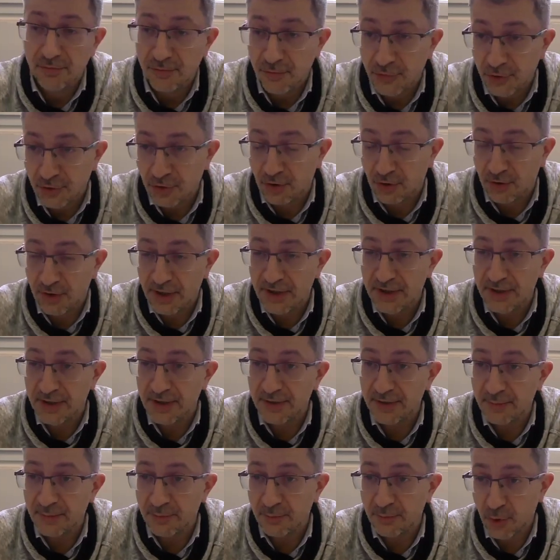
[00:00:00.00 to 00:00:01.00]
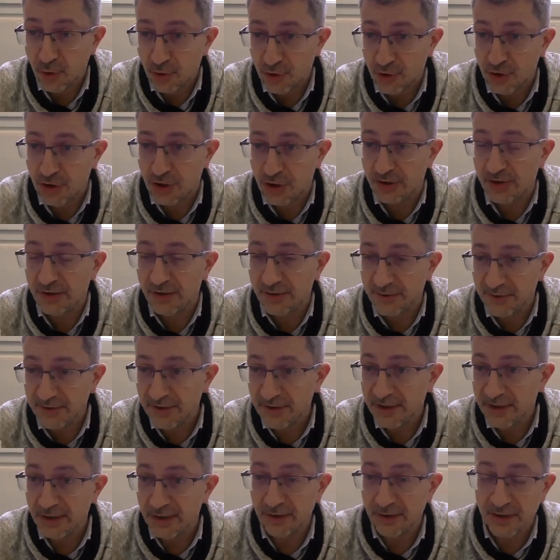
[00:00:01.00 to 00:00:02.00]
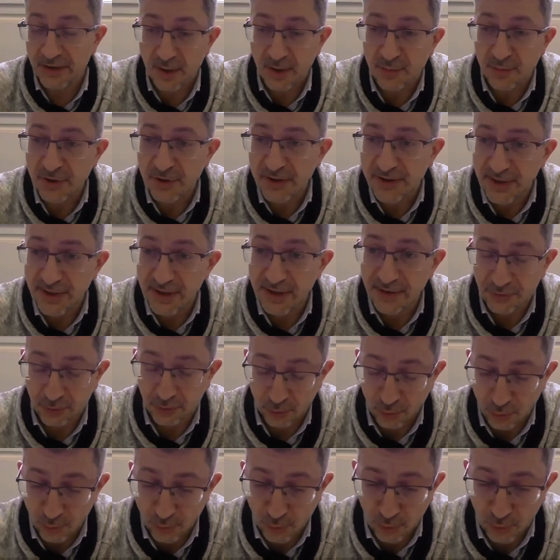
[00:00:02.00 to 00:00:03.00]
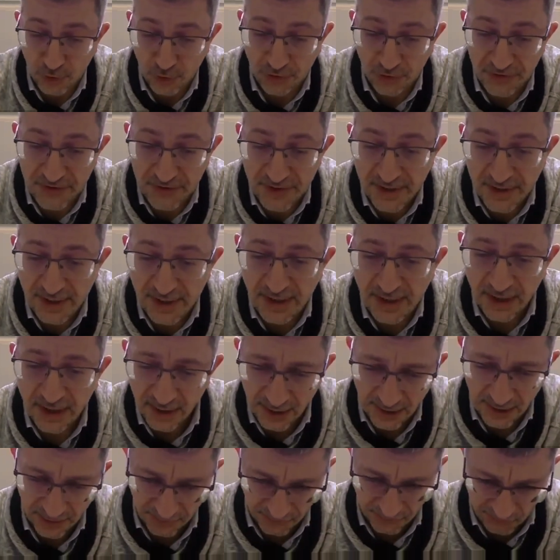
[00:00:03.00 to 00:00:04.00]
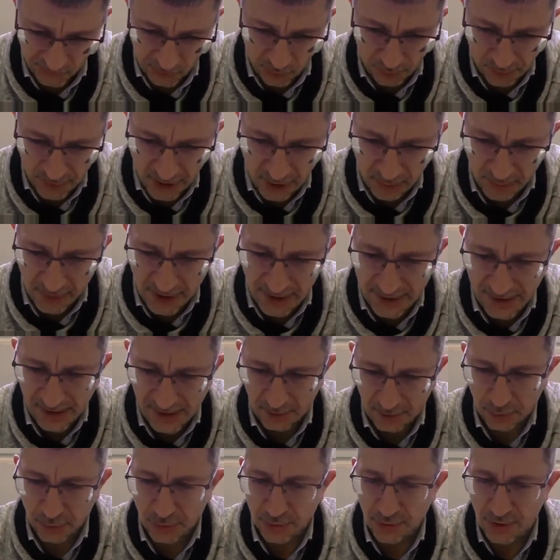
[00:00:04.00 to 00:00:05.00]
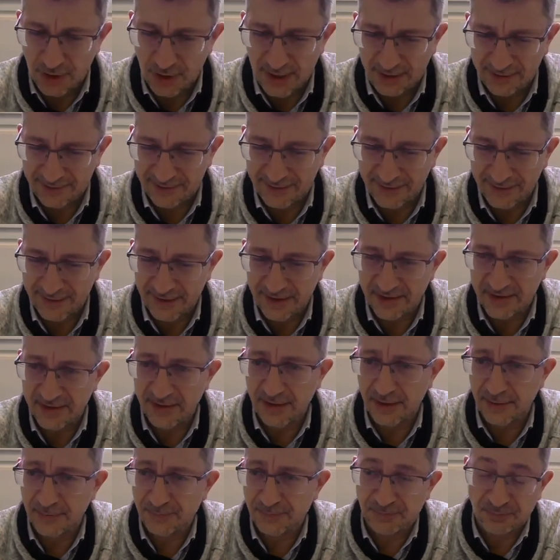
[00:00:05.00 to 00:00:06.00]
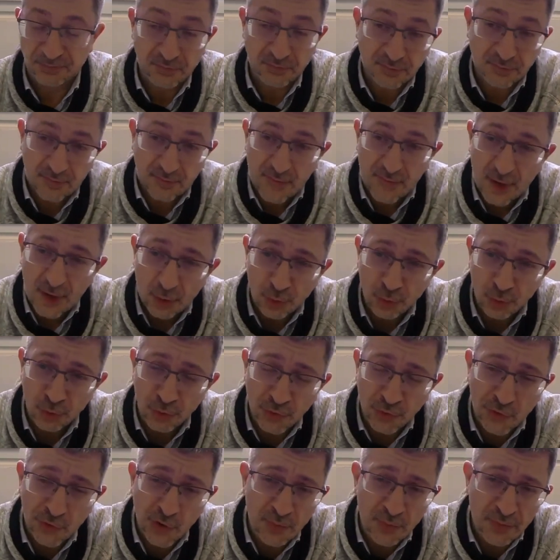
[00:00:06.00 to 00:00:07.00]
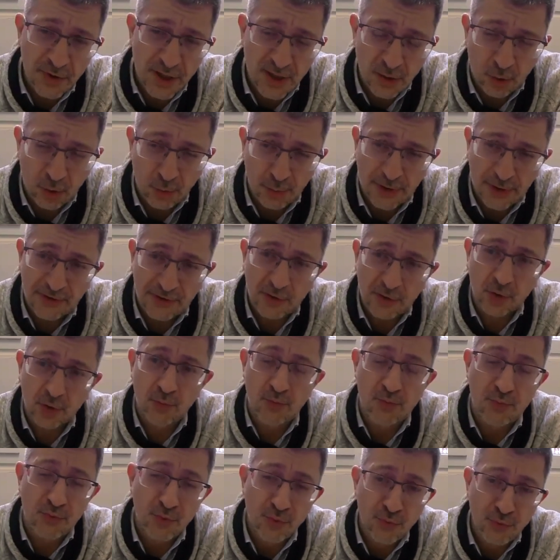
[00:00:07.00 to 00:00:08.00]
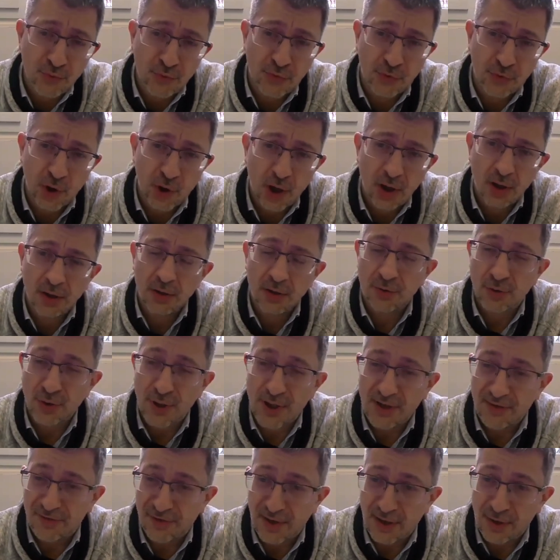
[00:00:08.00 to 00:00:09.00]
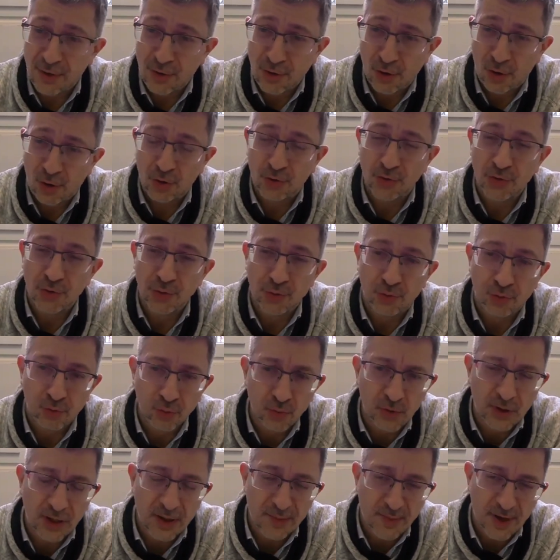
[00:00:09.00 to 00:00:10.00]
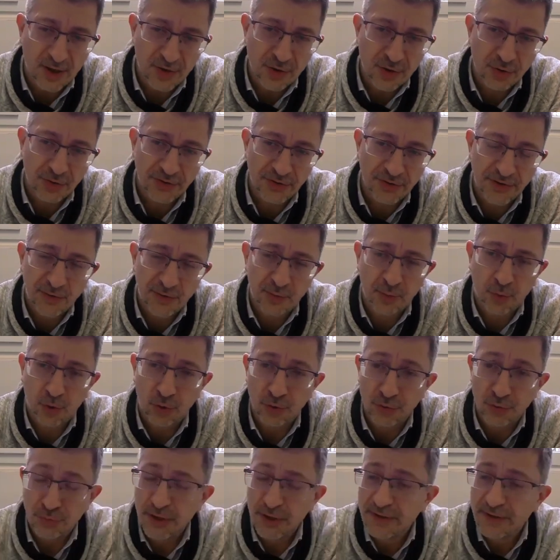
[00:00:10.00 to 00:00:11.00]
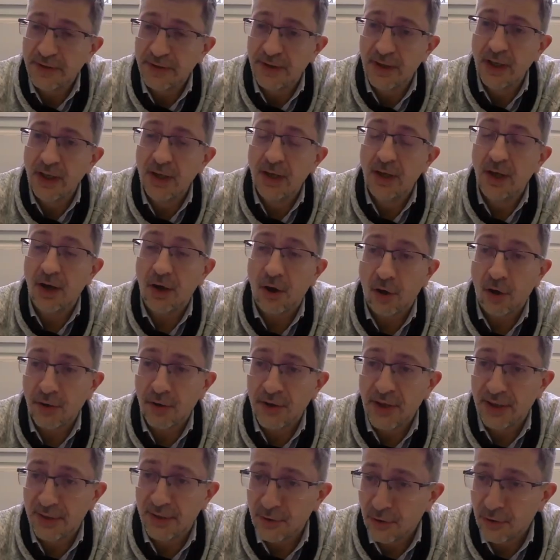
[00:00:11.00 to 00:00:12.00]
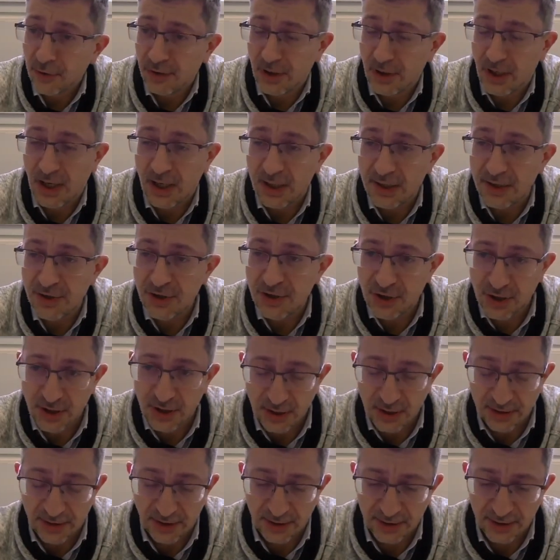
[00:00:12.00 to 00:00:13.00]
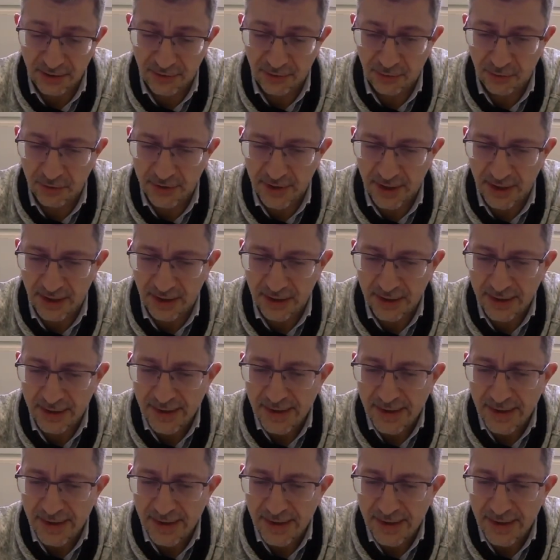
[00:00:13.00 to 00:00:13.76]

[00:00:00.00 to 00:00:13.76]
dans les poches des euh, capitalistes du monde entier. 100 000 milliards de dollars, c'est-à-dire une somme qui représente plus que la valeur de toutes les marchandises produites en un an à l'échelle internationale.